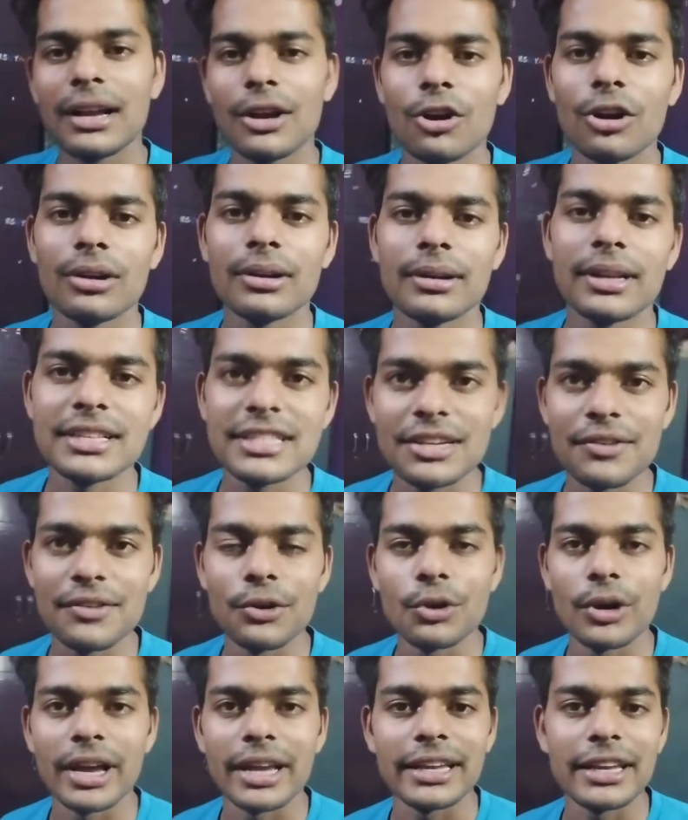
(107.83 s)
और अच्छी
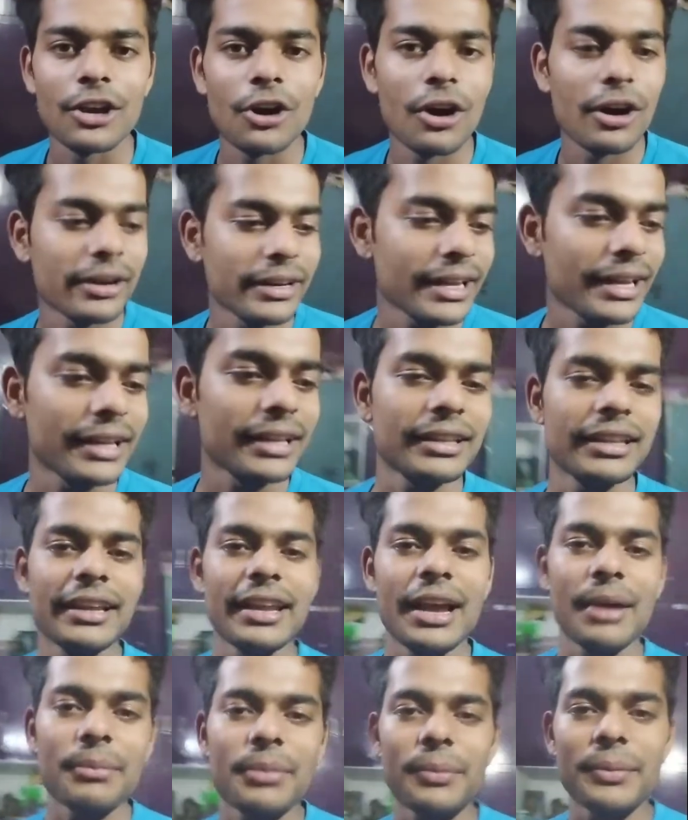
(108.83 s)
वीडियो आएंगी और क्या
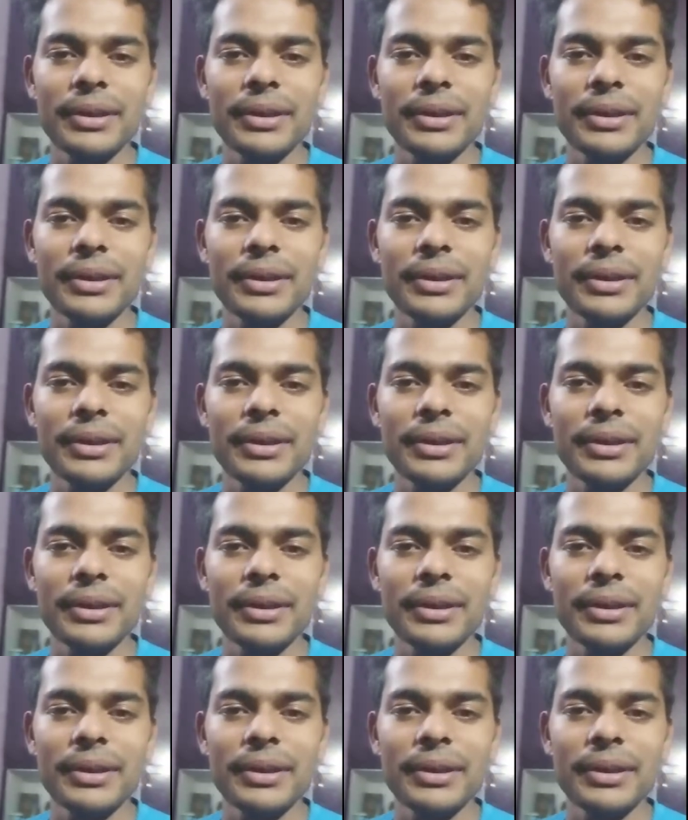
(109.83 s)
कहते हैं यहाँ